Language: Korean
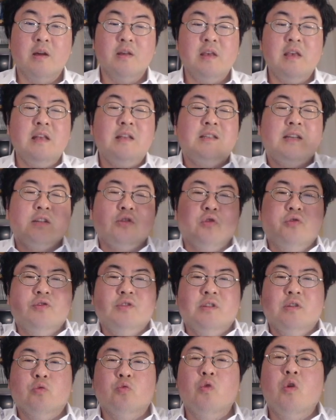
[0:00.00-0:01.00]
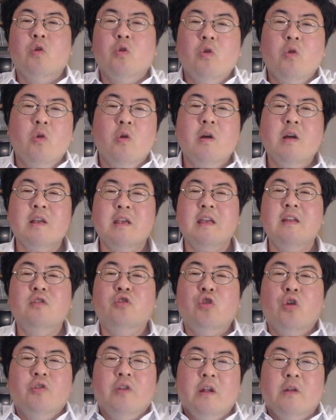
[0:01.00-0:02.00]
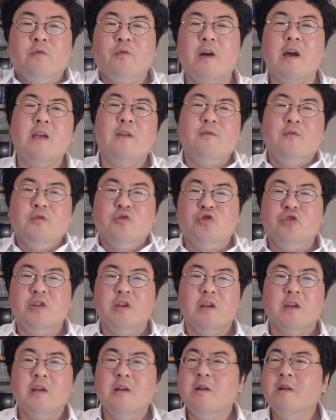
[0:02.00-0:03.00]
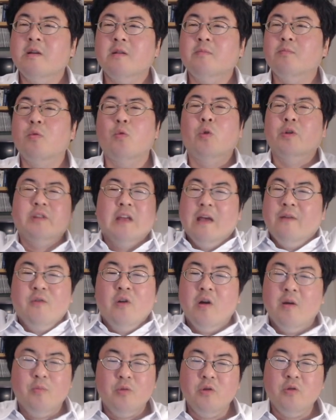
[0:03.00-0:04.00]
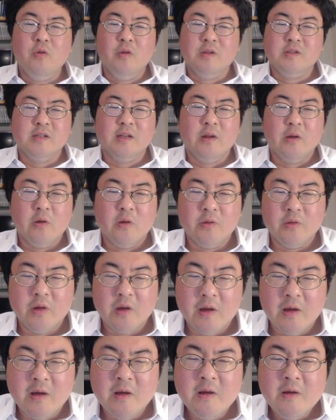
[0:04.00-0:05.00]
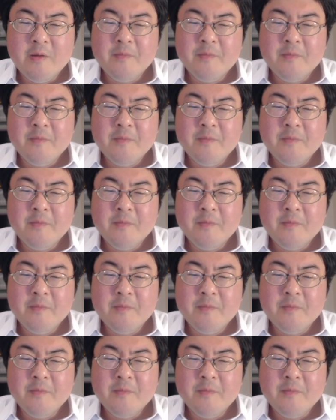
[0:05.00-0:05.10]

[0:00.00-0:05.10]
2차 전지, 워호, 인터넷, 5G, 뭐 whatever 뭐 이런 거 있잖아요. 네.